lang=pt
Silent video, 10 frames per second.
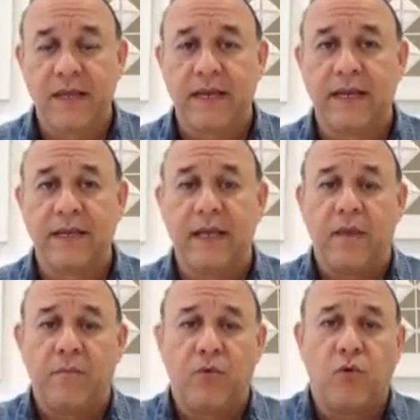Né?
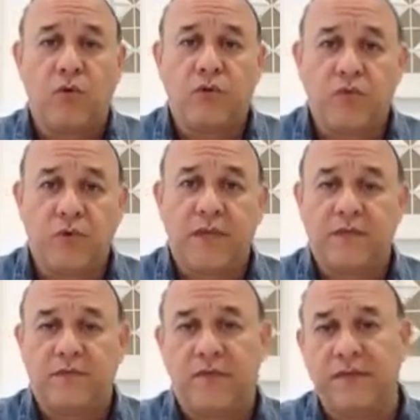Procrusto
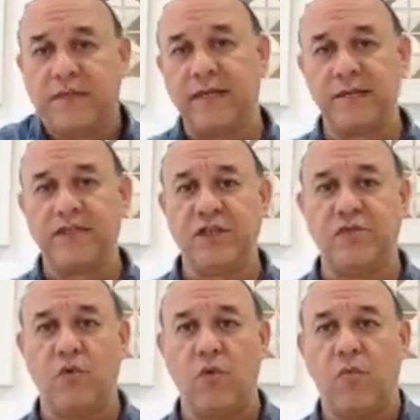muitas vezes é
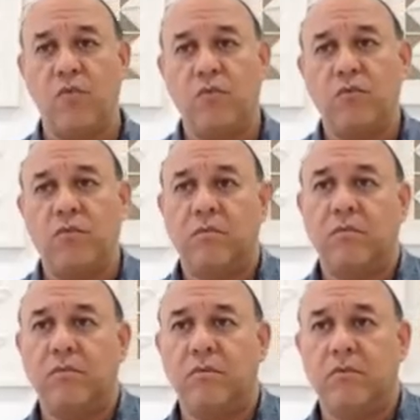tido como um,